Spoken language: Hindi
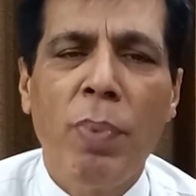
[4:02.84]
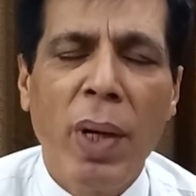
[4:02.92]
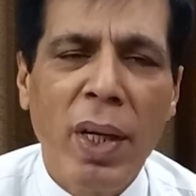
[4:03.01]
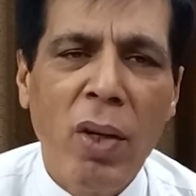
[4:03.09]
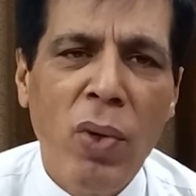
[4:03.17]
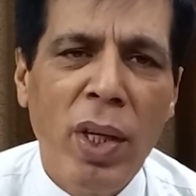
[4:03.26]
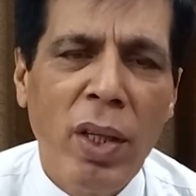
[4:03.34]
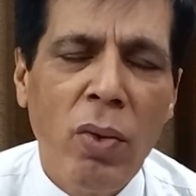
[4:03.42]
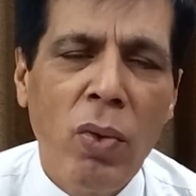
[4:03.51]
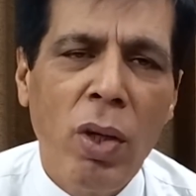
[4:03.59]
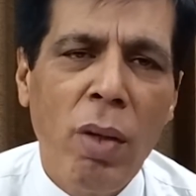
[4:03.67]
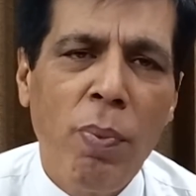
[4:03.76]
पकड़े हुए थे
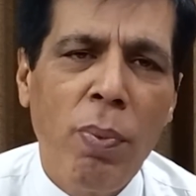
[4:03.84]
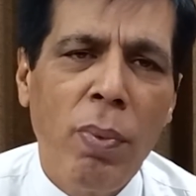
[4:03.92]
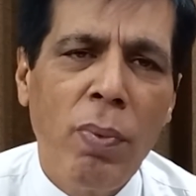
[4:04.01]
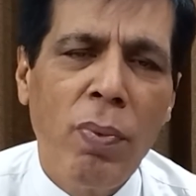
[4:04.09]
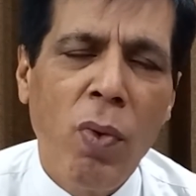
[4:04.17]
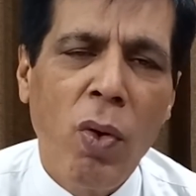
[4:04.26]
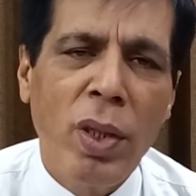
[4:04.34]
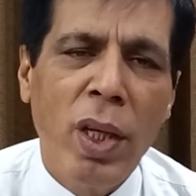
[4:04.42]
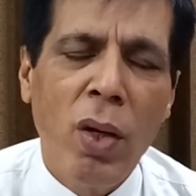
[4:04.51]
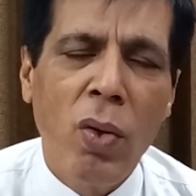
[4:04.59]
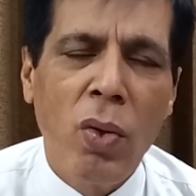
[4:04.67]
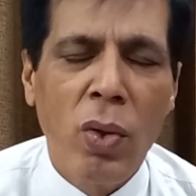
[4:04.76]
उन्होंने फौज
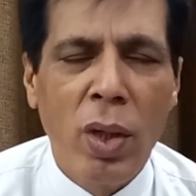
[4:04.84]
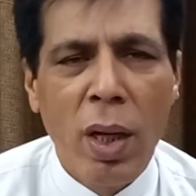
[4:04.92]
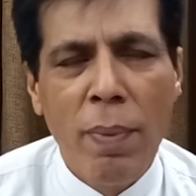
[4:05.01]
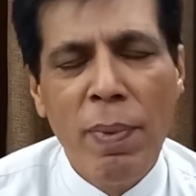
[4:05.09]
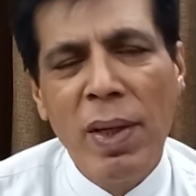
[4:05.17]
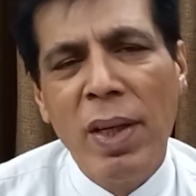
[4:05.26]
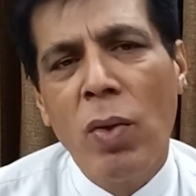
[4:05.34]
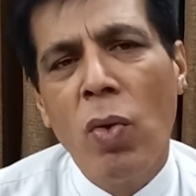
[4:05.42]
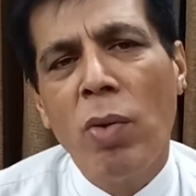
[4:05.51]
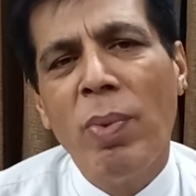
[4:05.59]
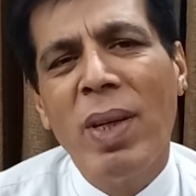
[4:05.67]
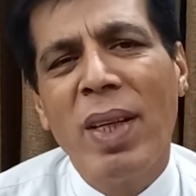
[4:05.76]
ने और उनका मिलिट्री
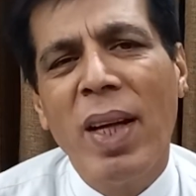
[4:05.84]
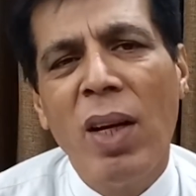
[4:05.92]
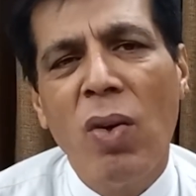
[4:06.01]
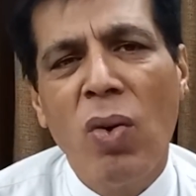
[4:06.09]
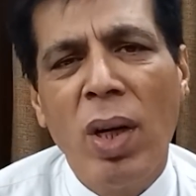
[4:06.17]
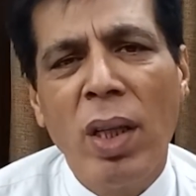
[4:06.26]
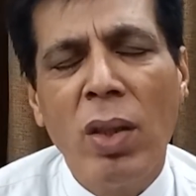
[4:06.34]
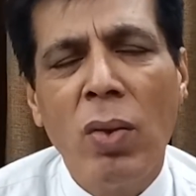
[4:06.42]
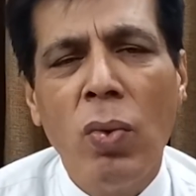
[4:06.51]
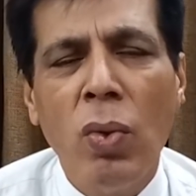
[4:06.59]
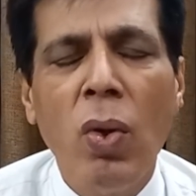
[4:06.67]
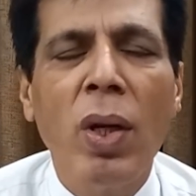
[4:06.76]
कोर्ट में ट्रायल हो रहा था
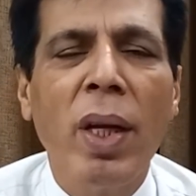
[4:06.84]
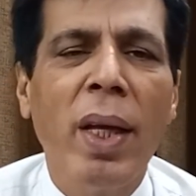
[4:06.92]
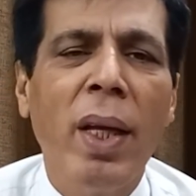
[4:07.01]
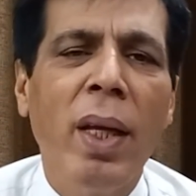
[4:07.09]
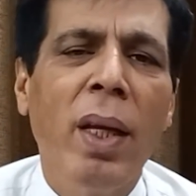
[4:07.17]
तो उन्होंने